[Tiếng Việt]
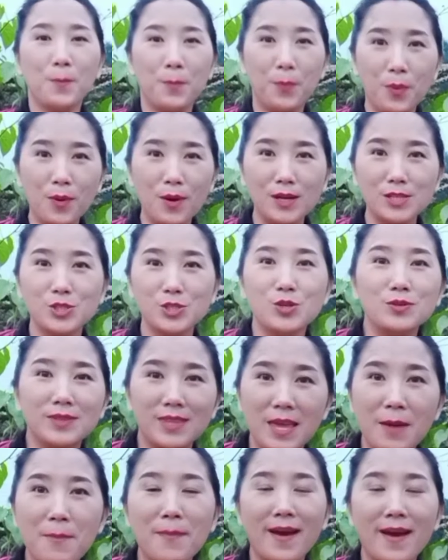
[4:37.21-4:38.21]
bùa rong
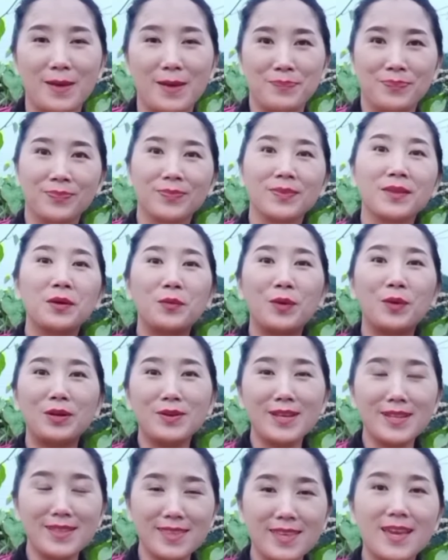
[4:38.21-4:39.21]
tiề mà quê
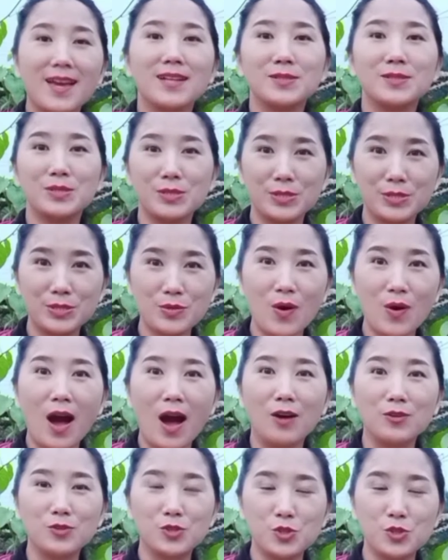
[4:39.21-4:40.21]
đó nét tiệt chua chua
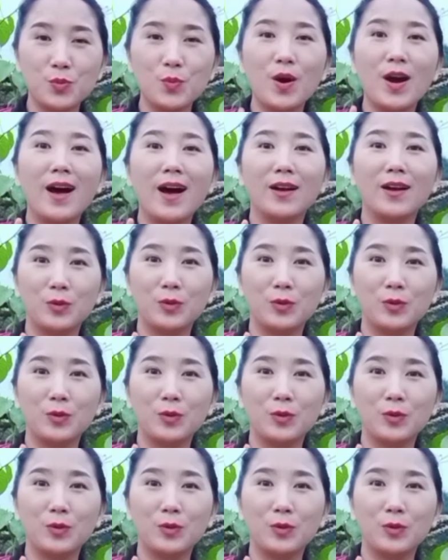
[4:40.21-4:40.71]
hảo chua